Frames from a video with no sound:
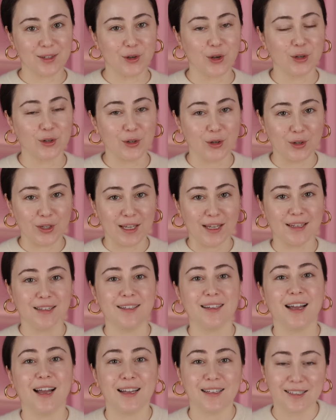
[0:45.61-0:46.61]
Ihr könnt auch gerne
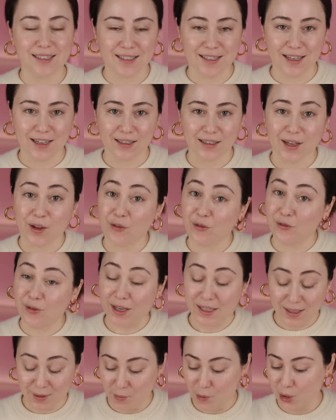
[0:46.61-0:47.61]
Hattie sagen,
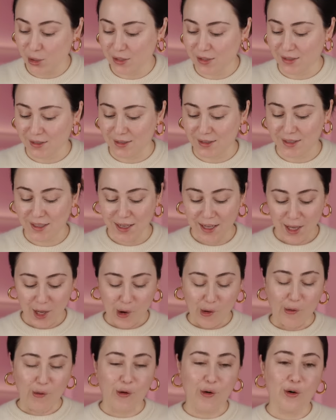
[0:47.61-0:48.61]
wenn ihr möchtet.
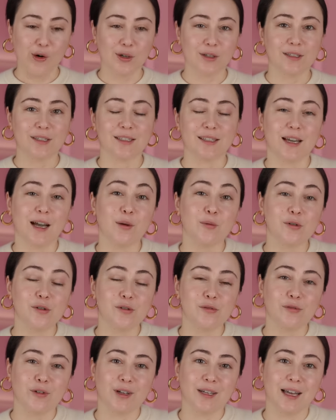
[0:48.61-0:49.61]
Und ich
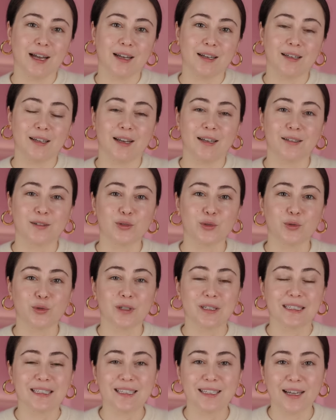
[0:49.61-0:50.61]
habe vor Jahren eine
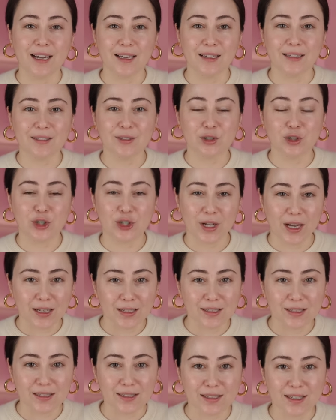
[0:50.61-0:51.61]
Drogeriereihe
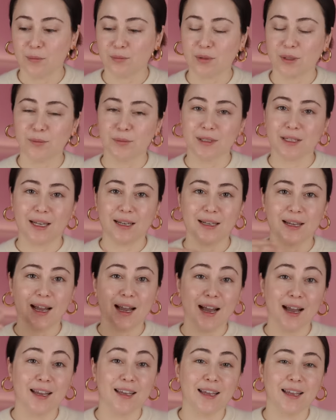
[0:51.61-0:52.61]
gestartet, habe dann mit
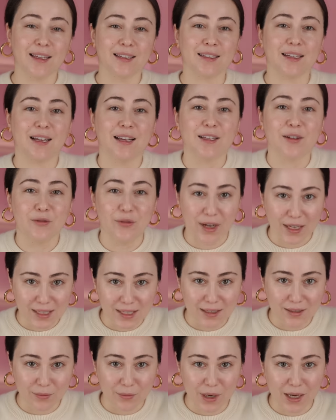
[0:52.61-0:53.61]
einer High-End-Reihe
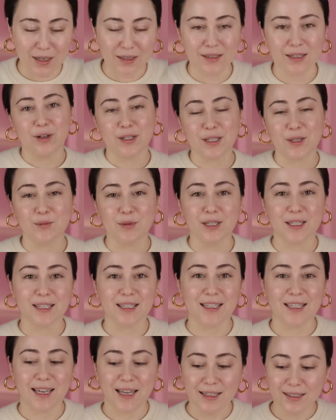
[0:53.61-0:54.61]
weitergemacht. Falls ihr mich
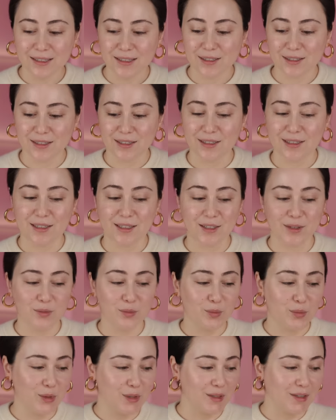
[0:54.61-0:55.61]
nicht kennt, ich
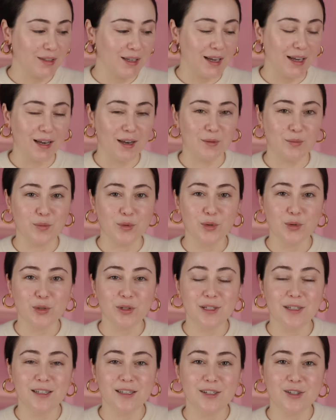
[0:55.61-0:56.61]
bin ein
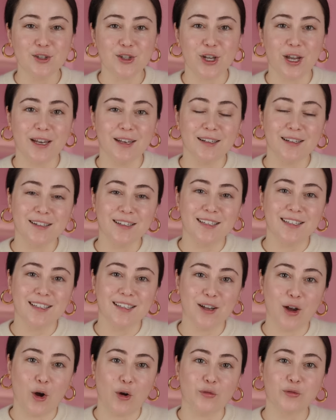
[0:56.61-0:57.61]
Beauty-Channel
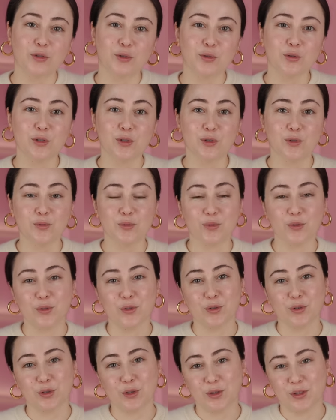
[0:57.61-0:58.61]
hier auf YouTube
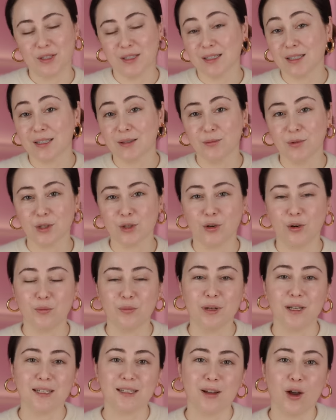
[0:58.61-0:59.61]
und konzentriere mich
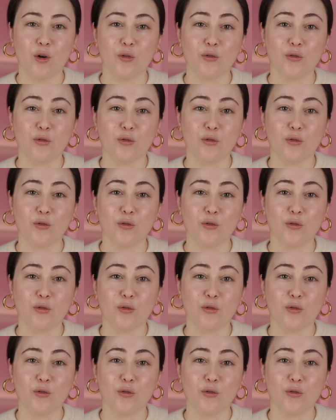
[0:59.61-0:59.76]
komplett